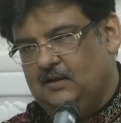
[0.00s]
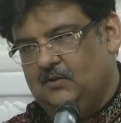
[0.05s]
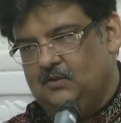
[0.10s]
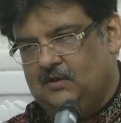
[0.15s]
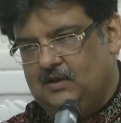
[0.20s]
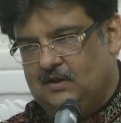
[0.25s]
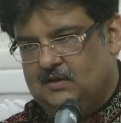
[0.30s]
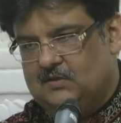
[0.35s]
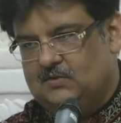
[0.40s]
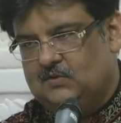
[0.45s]
हो
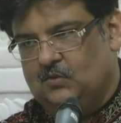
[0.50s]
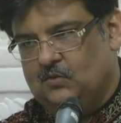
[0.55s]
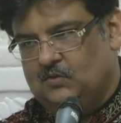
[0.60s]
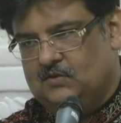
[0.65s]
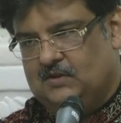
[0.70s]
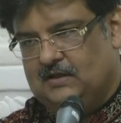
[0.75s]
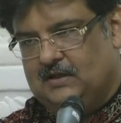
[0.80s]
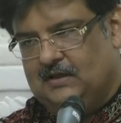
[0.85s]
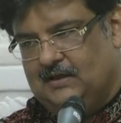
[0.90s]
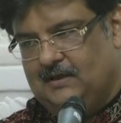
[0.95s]
ये
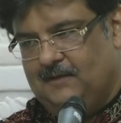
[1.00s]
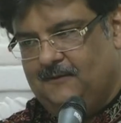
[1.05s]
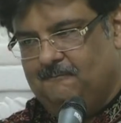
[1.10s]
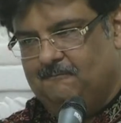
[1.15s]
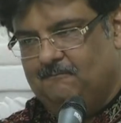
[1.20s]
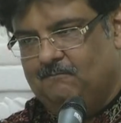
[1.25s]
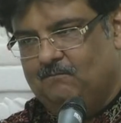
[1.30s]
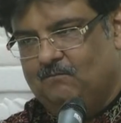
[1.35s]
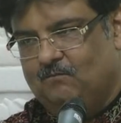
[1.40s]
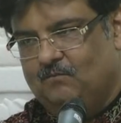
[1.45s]
सोच के
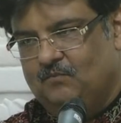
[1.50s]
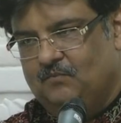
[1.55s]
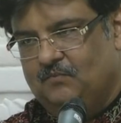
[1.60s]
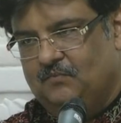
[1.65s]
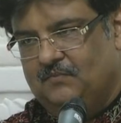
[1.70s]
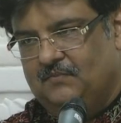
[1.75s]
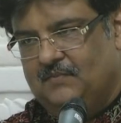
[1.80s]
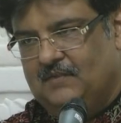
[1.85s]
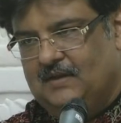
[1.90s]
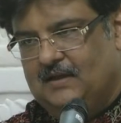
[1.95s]

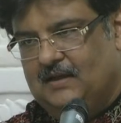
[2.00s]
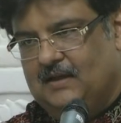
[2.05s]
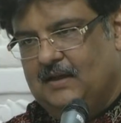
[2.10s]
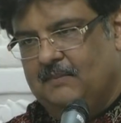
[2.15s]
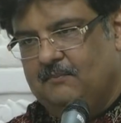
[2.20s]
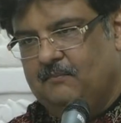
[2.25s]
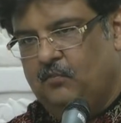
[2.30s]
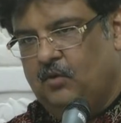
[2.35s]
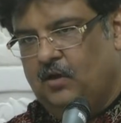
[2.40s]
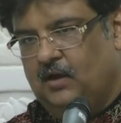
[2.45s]
कि
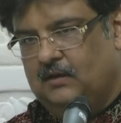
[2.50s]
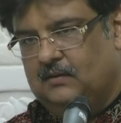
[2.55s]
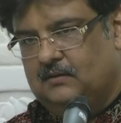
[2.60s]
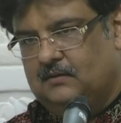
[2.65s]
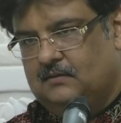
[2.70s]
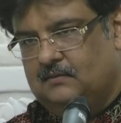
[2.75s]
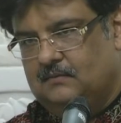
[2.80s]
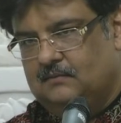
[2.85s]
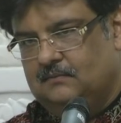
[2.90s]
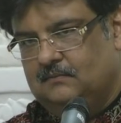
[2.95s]
हम बहुत
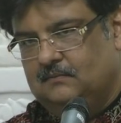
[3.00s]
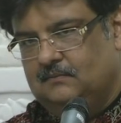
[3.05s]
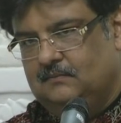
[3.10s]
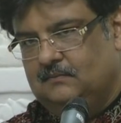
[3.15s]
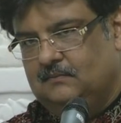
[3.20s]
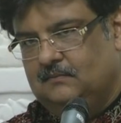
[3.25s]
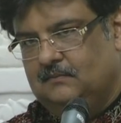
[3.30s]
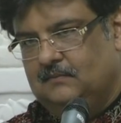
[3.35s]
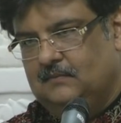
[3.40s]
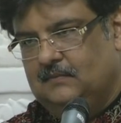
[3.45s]

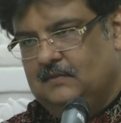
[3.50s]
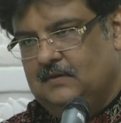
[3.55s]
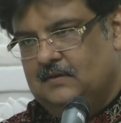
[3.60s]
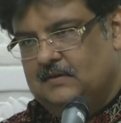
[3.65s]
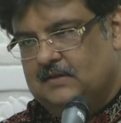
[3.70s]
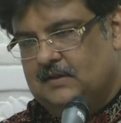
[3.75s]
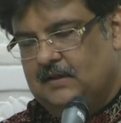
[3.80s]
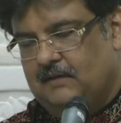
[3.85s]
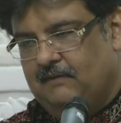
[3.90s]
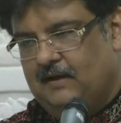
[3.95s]

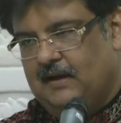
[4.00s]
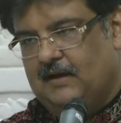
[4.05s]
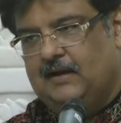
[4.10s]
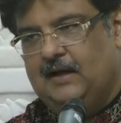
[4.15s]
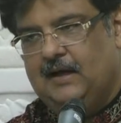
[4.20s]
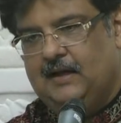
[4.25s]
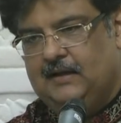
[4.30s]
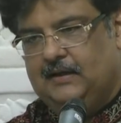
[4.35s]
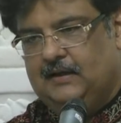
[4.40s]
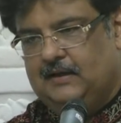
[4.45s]
सेवा
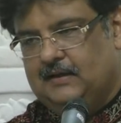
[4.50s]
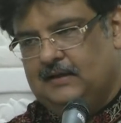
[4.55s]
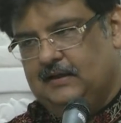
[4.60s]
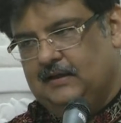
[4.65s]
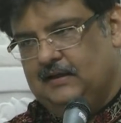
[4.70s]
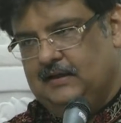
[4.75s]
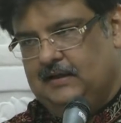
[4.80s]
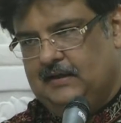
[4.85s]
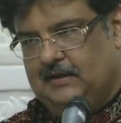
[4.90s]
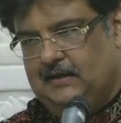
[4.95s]
कार्य कर
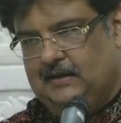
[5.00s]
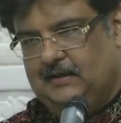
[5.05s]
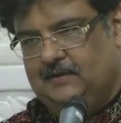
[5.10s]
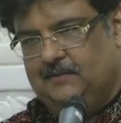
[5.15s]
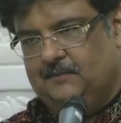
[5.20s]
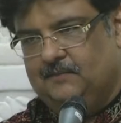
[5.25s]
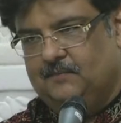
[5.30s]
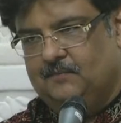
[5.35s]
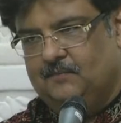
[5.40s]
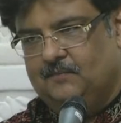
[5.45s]
रहे
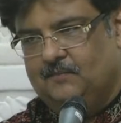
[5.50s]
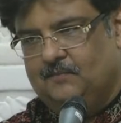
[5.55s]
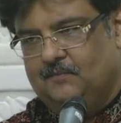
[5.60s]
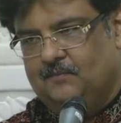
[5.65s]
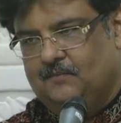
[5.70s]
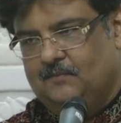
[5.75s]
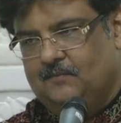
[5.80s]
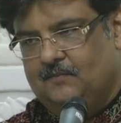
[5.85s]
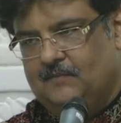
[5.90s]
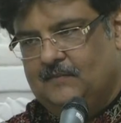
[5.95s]
हैं
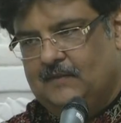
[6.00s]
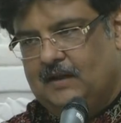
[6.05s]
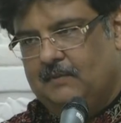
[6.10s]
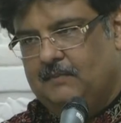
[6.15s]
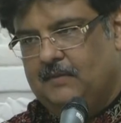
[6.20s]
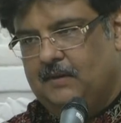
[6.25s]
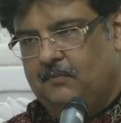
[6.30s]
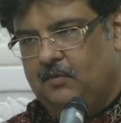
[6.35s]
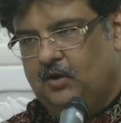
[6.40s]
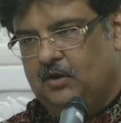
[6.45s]

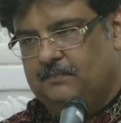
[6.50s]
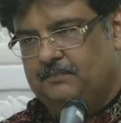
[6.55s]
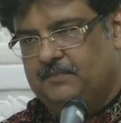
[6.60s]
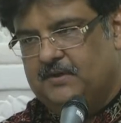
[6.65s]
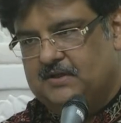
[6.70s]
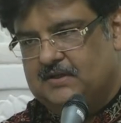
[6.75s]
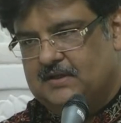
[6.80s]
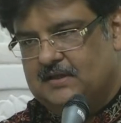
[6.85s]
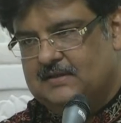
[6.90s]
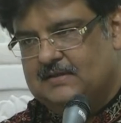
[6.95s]
हमें बहुत
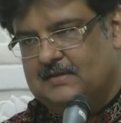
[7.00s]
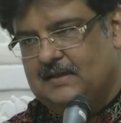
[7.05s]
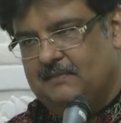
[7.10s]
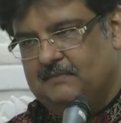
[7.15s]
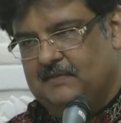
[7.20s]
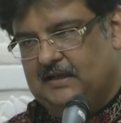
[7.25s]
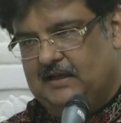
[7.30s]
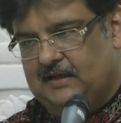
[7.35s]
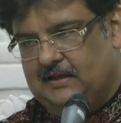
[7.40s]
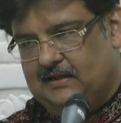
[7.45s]
प्रशंसा
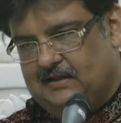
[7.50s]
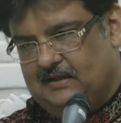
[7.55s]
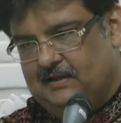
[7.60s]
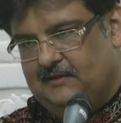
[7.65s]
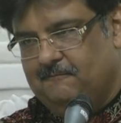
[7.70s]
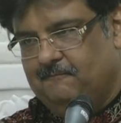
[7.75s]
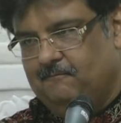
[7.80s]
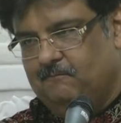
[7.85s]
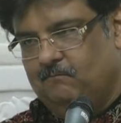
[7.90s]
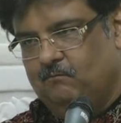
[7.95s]
मिलेगी
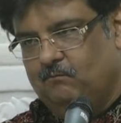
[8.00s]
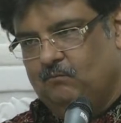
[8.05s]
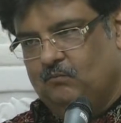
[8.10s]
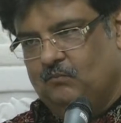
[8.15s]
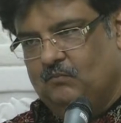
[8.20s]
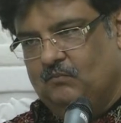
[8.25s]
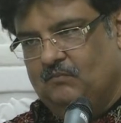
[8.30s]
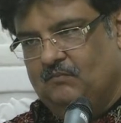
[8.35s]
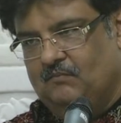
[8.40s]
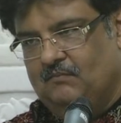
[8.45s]

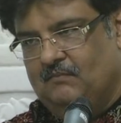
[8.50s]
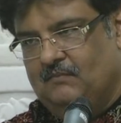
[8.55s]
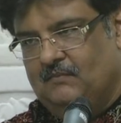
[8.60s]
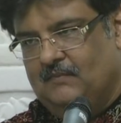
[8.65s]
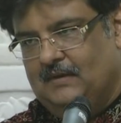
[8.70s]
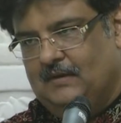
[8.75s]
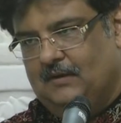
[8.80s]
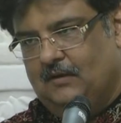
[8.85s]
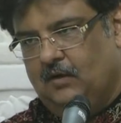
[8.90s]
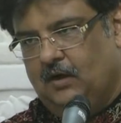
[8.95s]

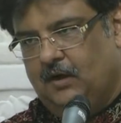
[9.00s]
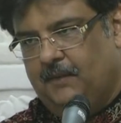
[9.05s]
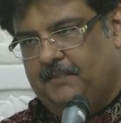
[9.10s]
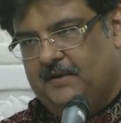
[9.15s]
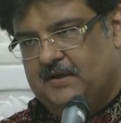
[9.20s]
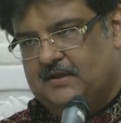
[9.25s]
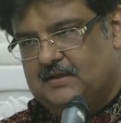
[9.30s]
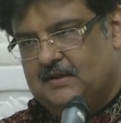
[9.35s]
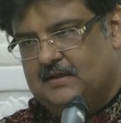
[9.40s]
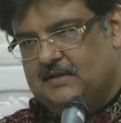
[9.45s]
और
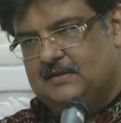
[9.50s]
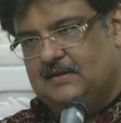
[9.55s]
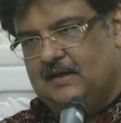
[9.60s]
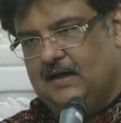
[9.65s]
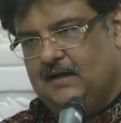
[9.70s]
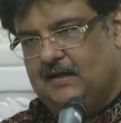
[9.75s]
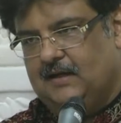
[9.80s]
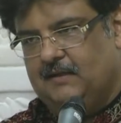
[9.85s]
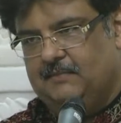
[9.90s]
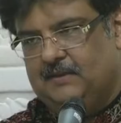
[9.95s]

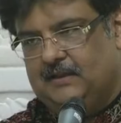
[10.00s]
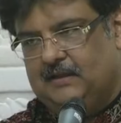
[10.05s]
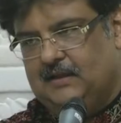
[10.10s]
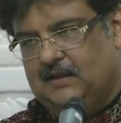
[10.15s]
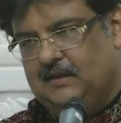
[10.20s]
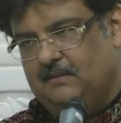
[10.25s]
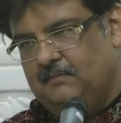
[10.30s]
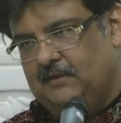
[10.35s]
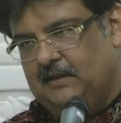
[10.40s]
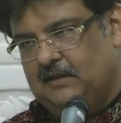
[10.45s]
प्रशंसा के
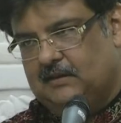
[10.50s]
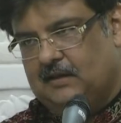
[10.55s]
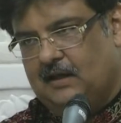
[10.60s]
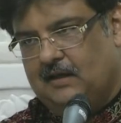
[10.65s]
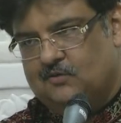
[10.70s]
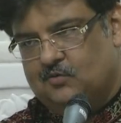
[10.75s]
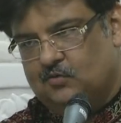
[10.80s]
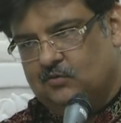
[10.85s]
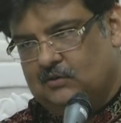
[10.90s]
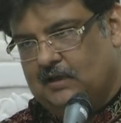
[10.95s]
बदले मिलता
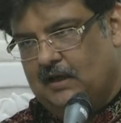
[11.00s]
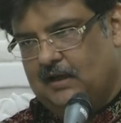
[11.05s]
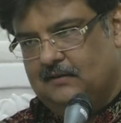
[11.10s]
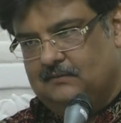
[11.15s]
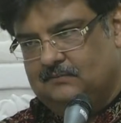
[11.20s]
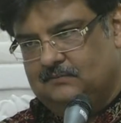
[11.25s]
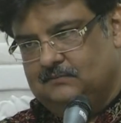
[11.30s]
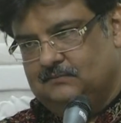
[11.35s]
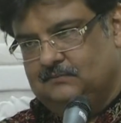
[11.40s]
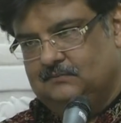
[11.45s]
है जूता
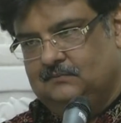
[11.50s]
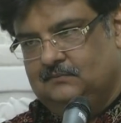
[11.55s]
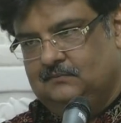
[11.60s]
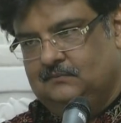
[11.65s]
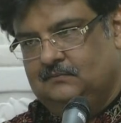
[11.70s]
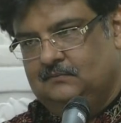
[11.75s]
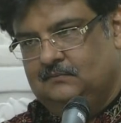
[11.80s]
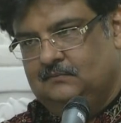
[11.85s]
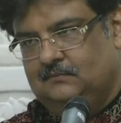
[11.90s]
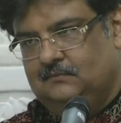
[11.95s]

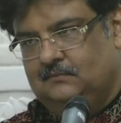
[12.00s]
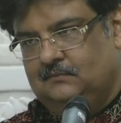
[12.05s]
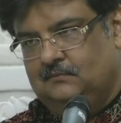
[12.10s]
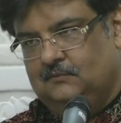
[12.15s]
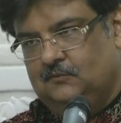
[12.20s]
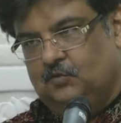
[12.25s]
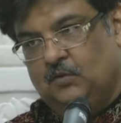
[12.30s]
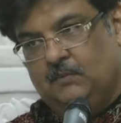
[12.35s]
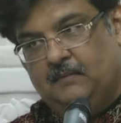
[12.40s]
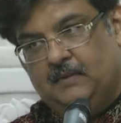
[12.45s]

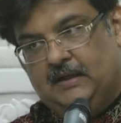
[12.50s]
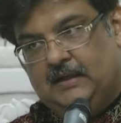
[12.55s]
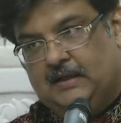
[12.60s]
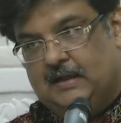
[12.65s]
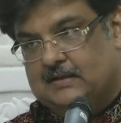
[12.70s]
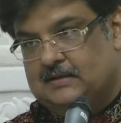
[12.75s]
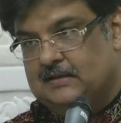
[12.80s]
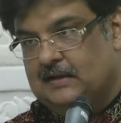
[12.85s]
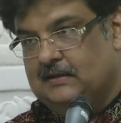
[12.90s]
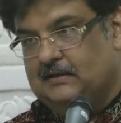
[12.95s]
तो मन
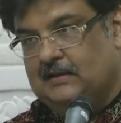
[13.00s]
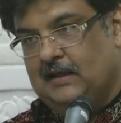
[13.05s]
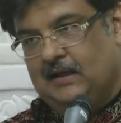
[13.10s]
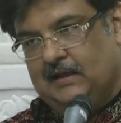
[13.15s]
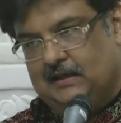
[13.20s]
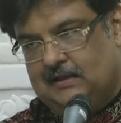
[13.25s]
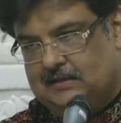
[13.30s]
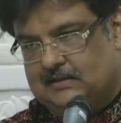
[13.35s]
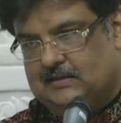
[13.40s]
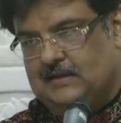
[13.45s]
आ जाता है
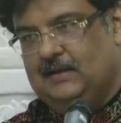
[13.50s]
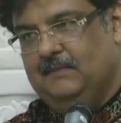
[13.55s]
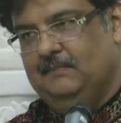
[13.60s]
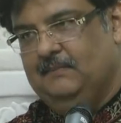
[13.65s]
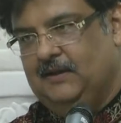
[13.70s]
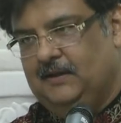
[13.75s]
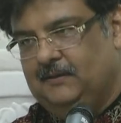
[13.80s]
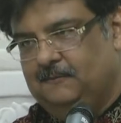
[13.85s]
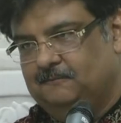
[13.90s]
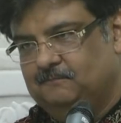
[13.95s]
हलचल
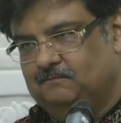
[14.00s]
में